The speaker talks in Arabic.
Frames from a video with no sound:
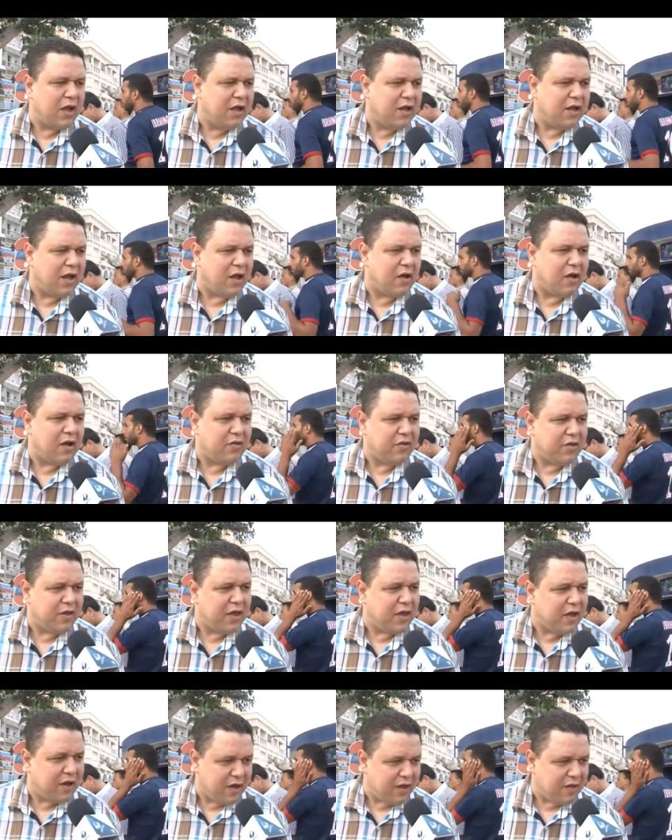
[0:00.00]
والله نقرأ
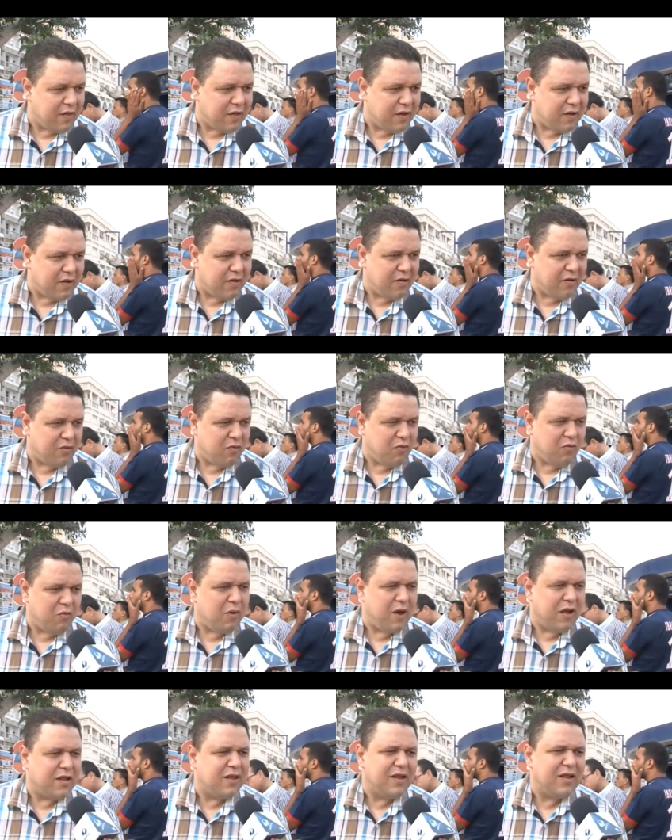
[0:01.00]
كثير رياضة
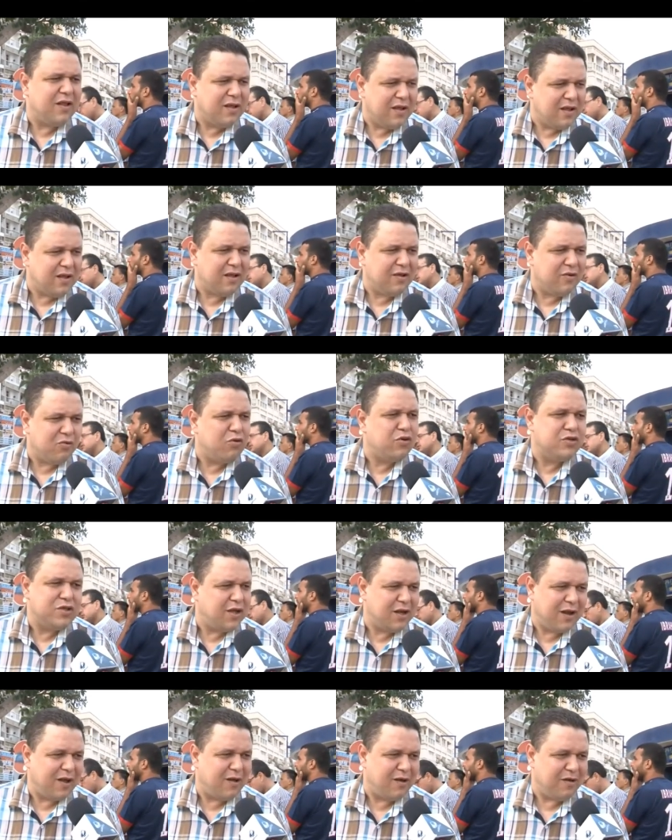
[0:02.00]
وبعد كل
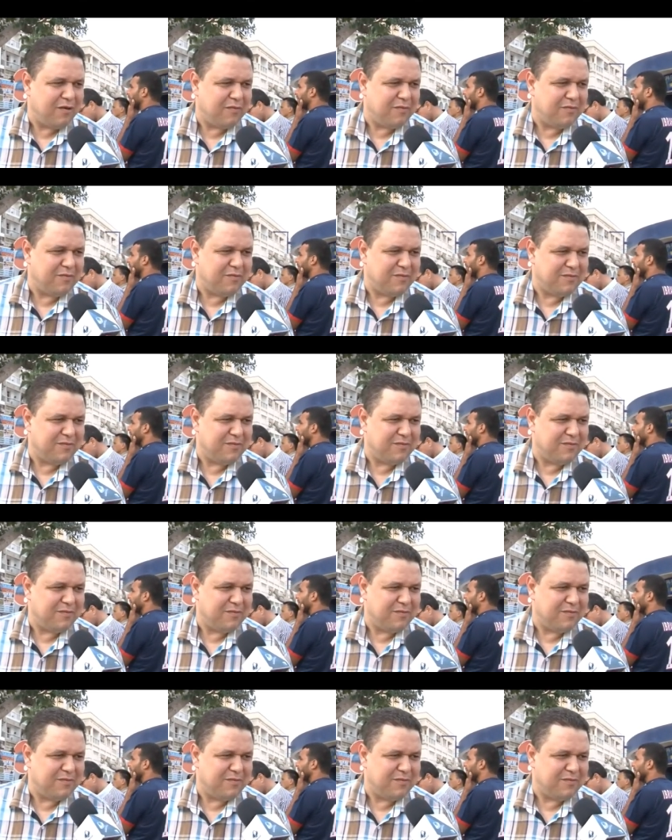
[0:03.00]
شيء نقرأ